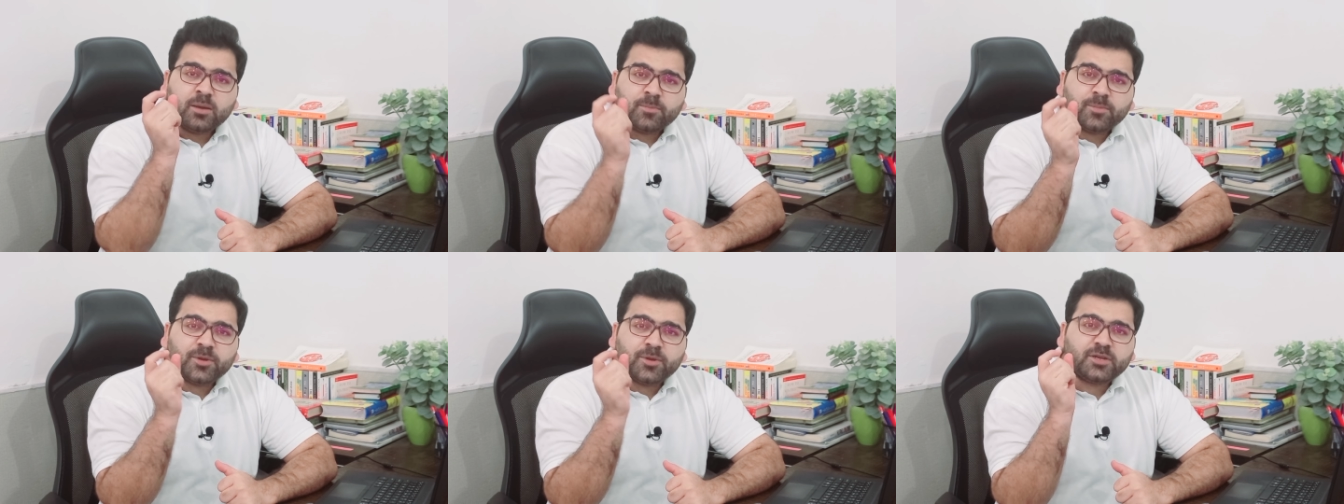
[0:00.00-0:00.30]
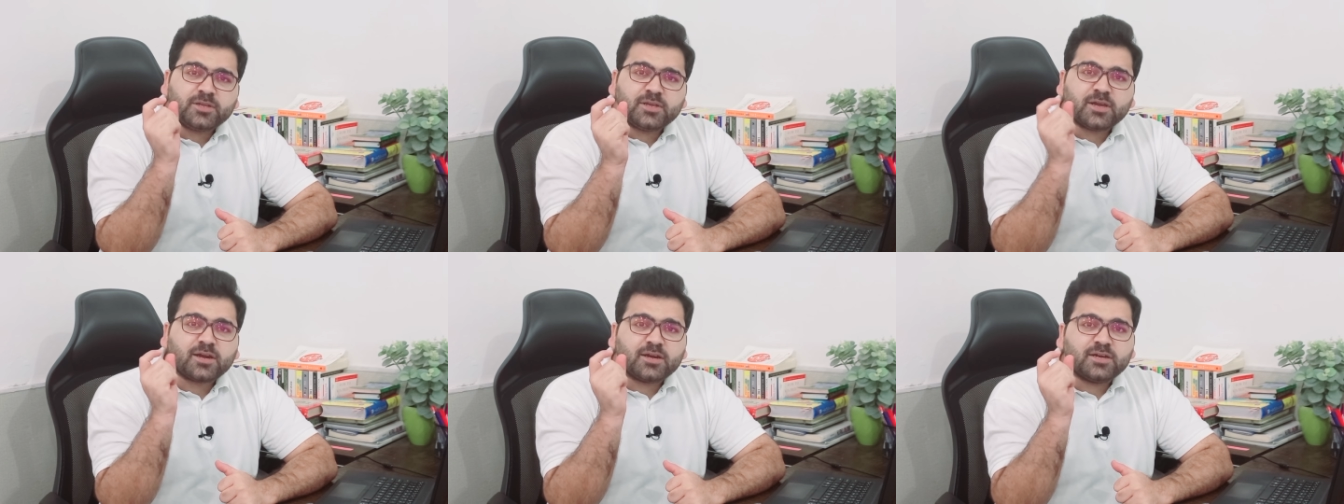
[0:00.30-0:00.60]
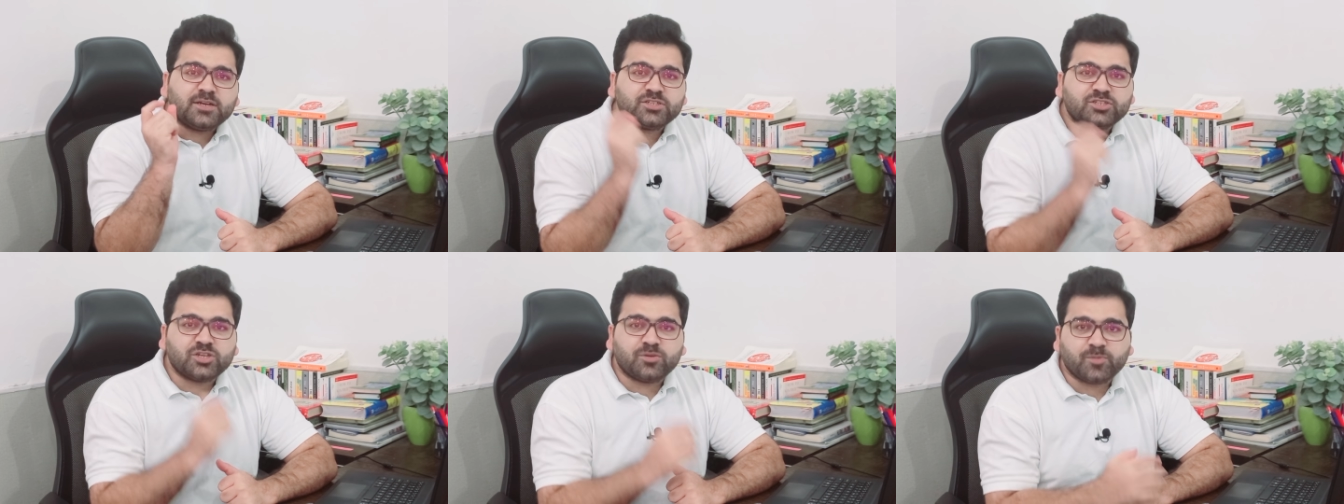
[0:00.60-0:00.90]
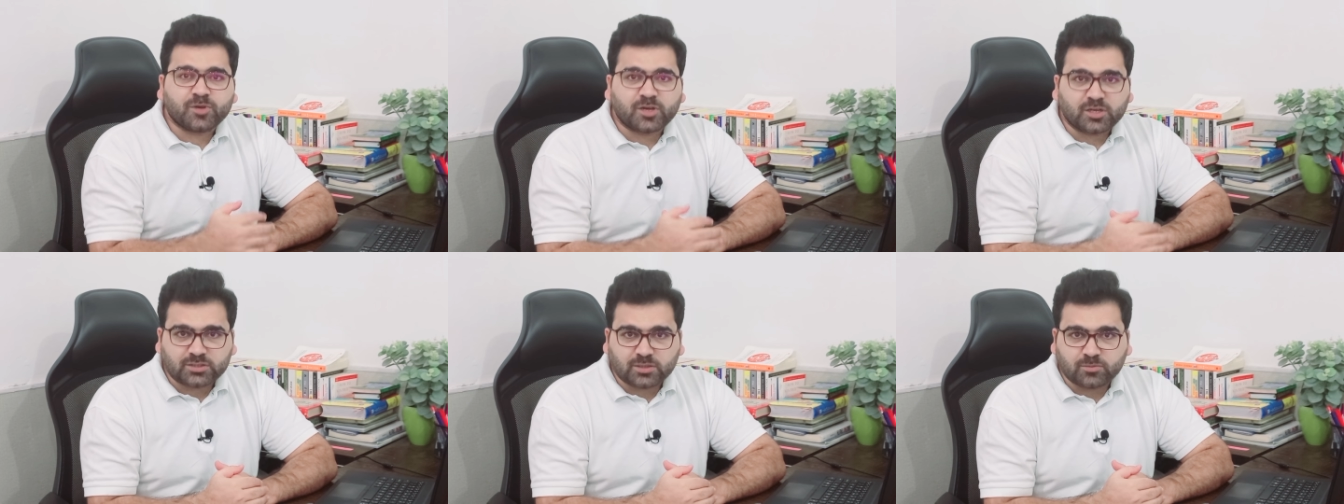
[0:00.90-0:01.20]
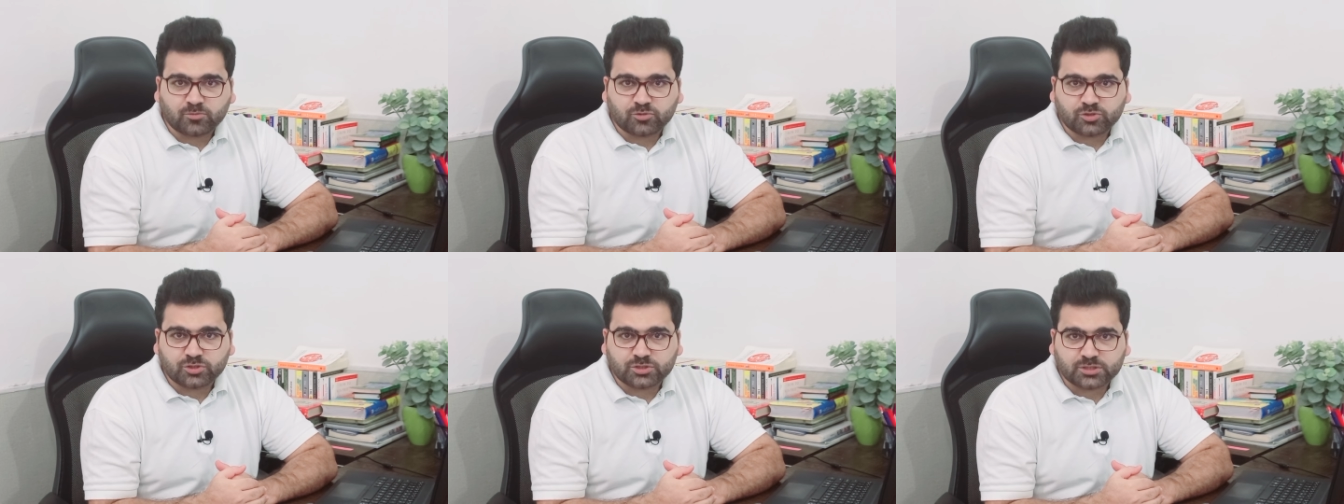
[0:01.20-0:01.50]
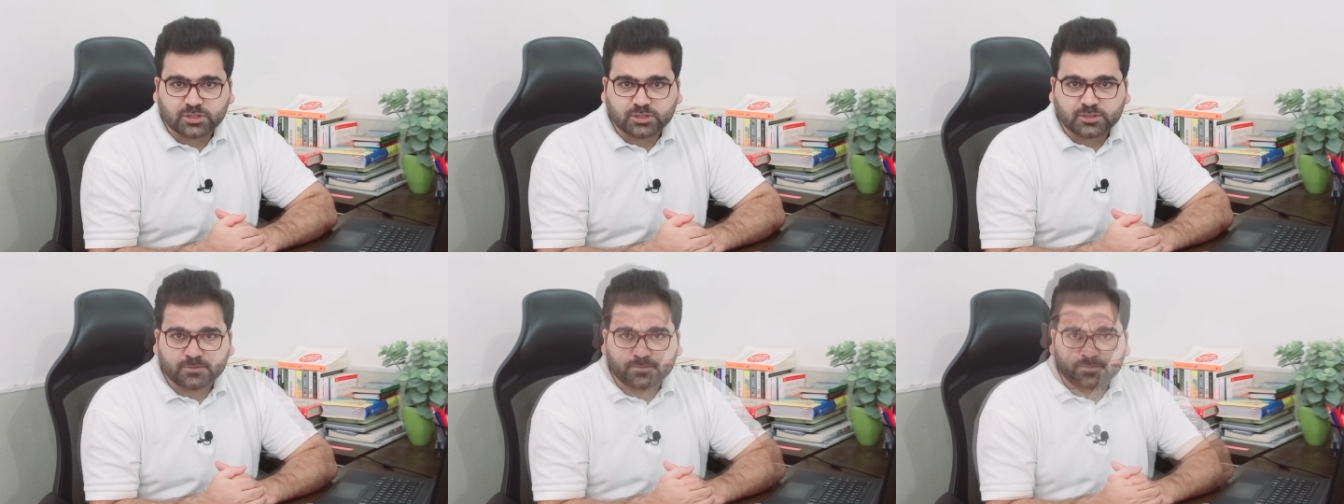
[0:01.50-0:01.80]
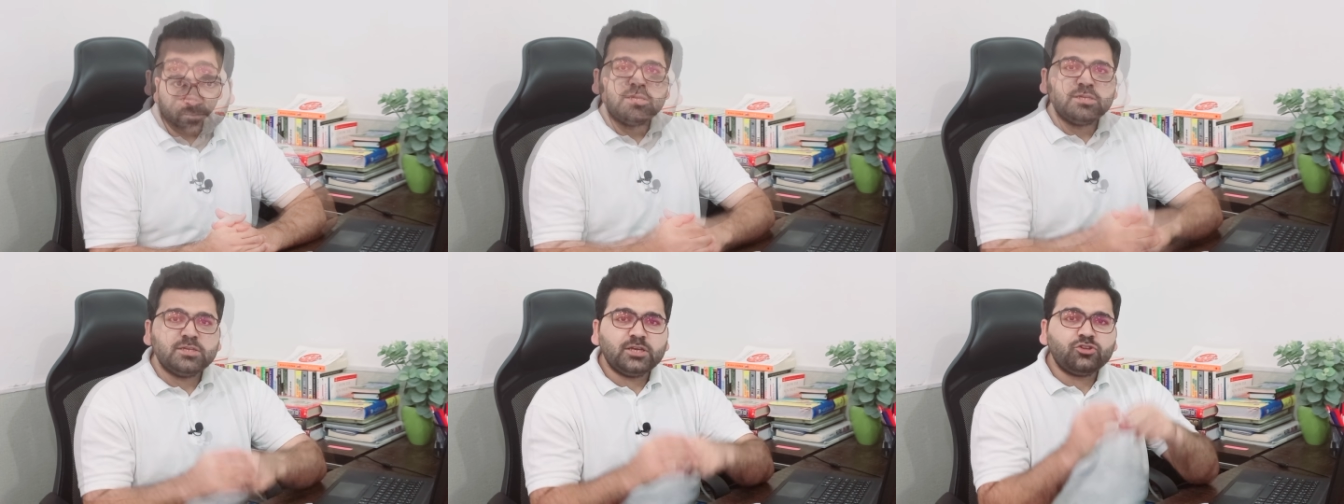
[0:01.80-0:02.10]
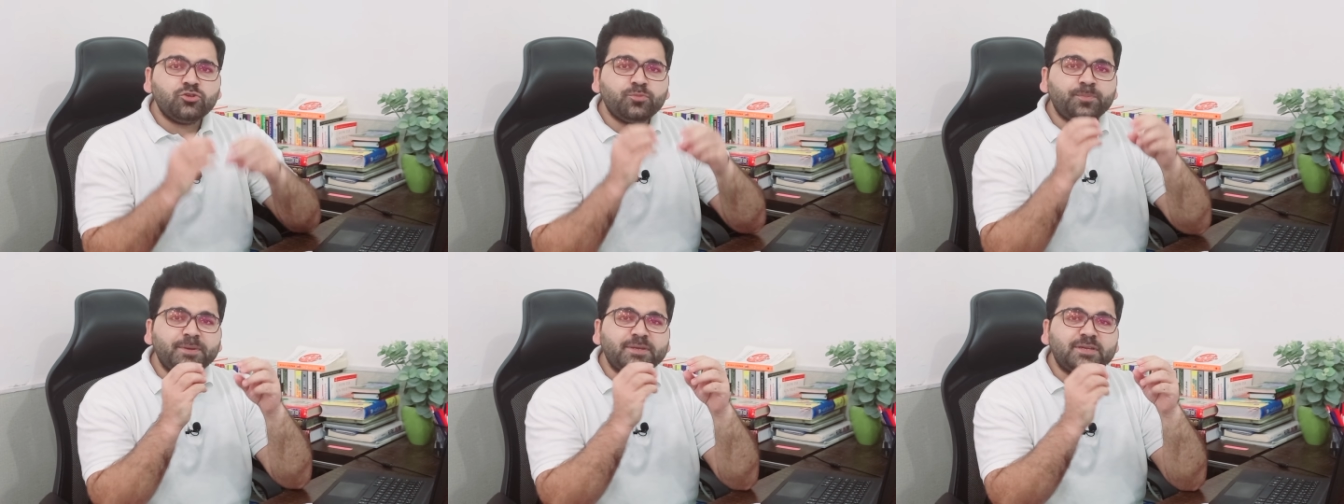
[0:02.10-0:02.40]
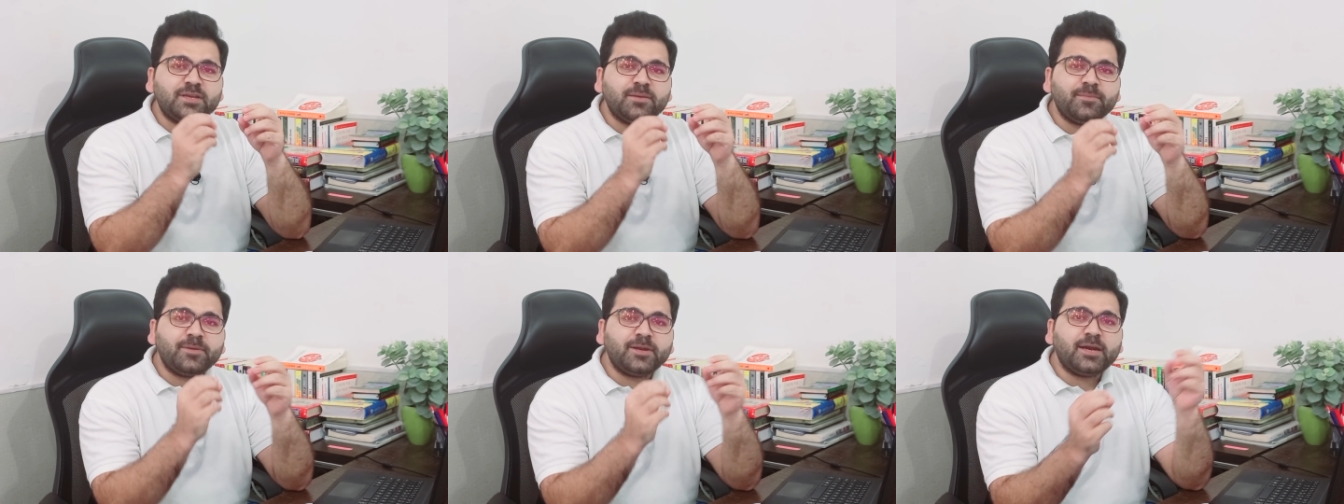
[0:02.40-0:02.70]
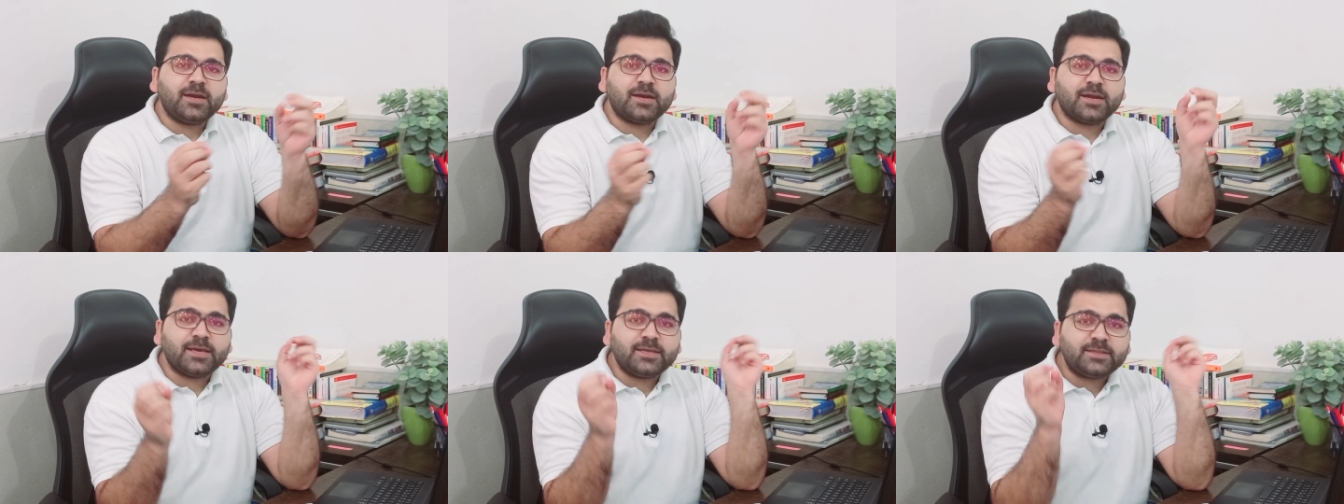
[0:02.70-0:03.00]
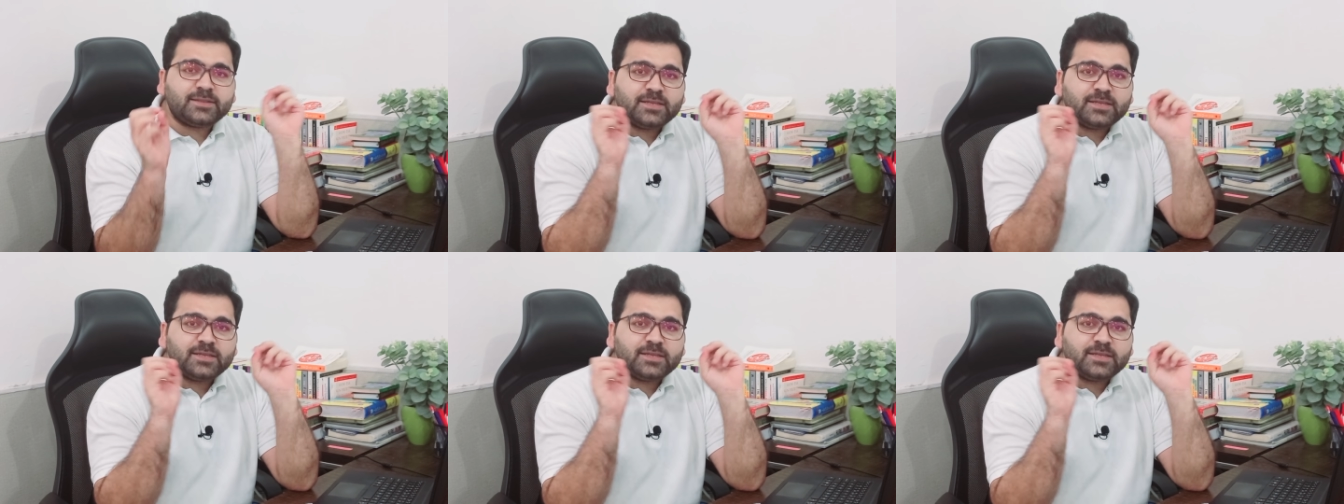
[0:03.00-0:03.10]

फिर ये कंडीशन भी ख़त्म होनी चाहिए ये जो पीछे मैंने अढ़ाई